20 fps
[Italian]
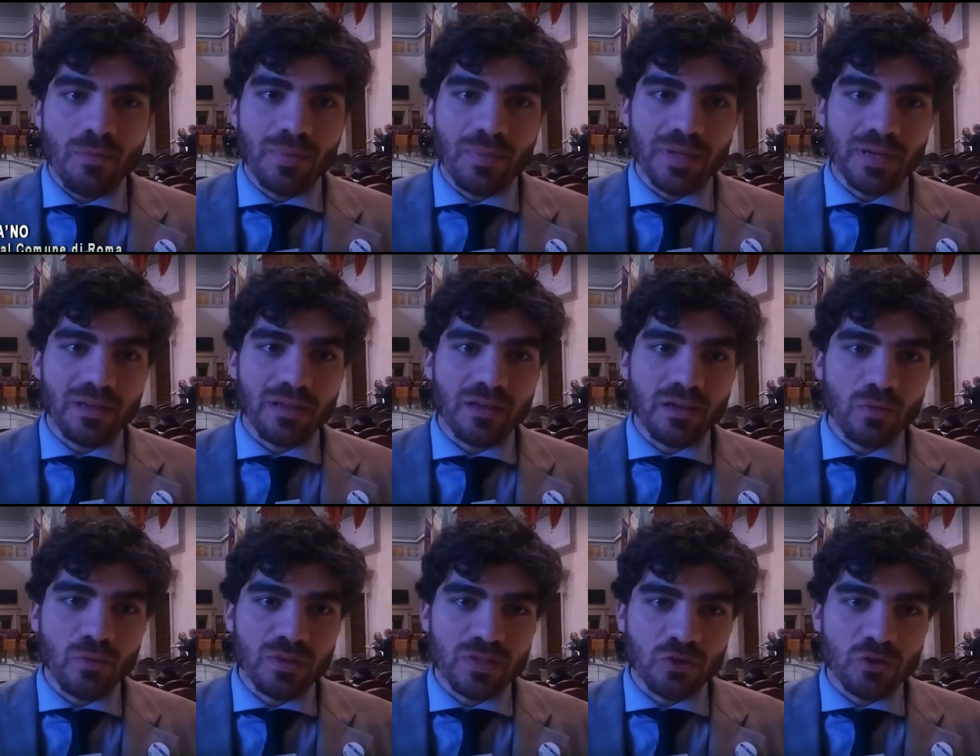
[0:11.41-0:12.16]
perché
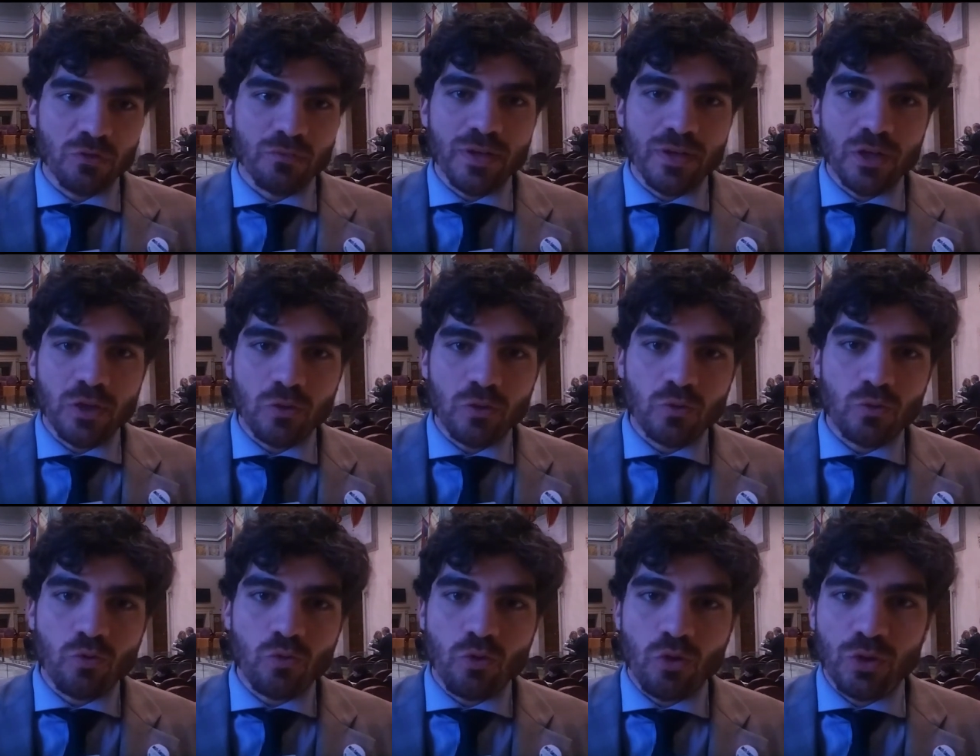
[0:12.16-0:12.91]
questo è un vecchio
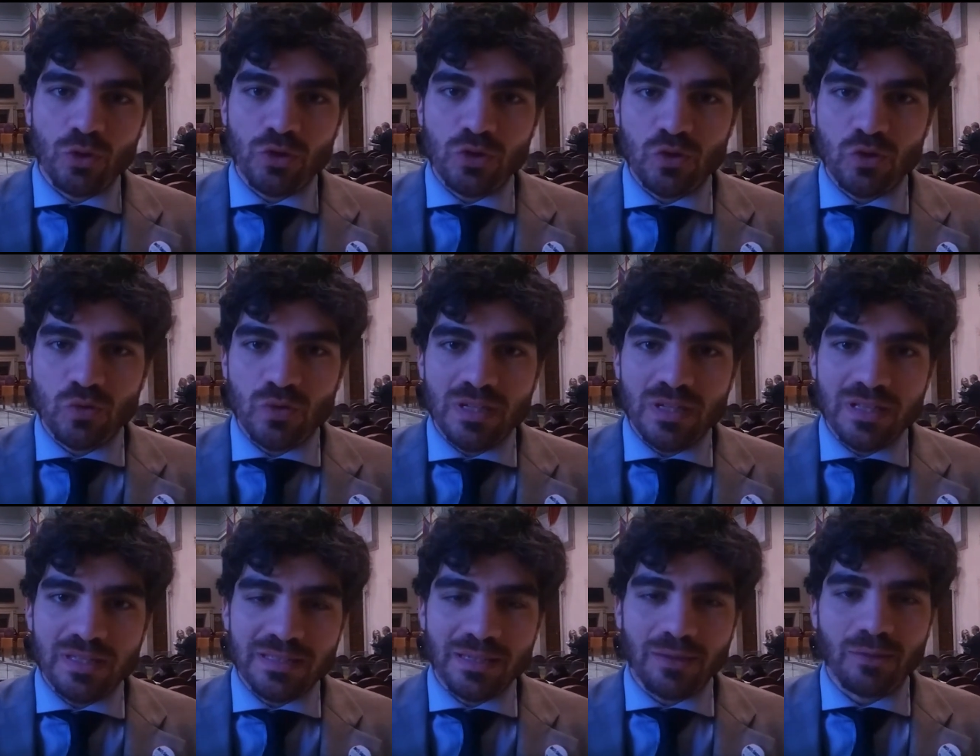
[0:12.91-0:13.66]
trucco che si
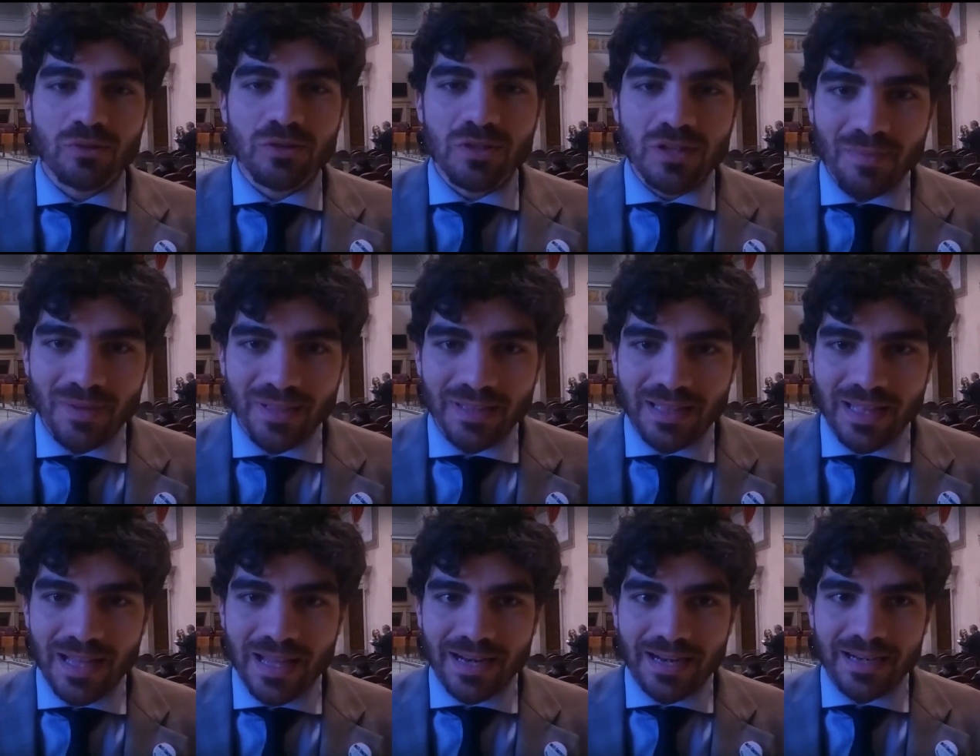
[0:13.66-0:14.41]
utilizza, quello di
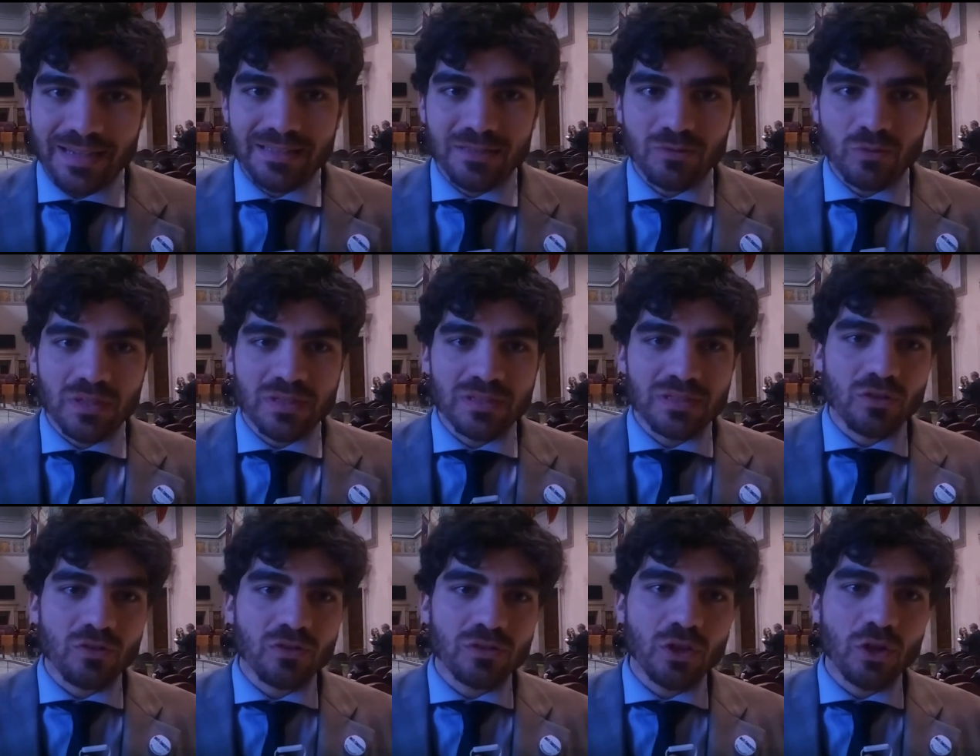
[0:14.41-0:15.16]
rimandare le sedute in
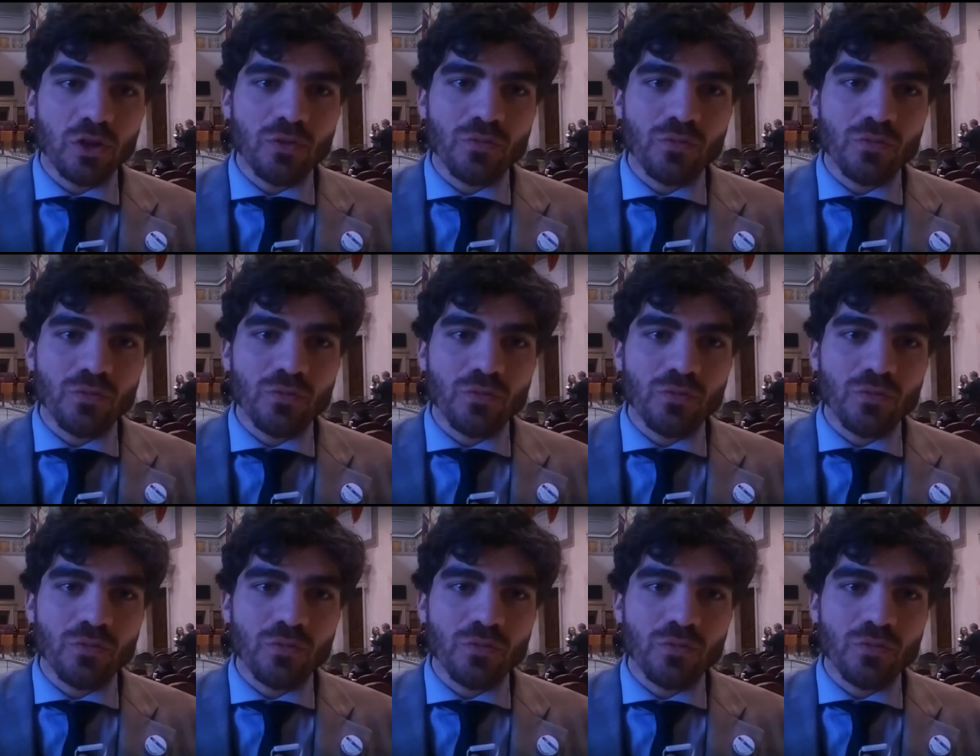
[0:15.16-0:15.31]
seconda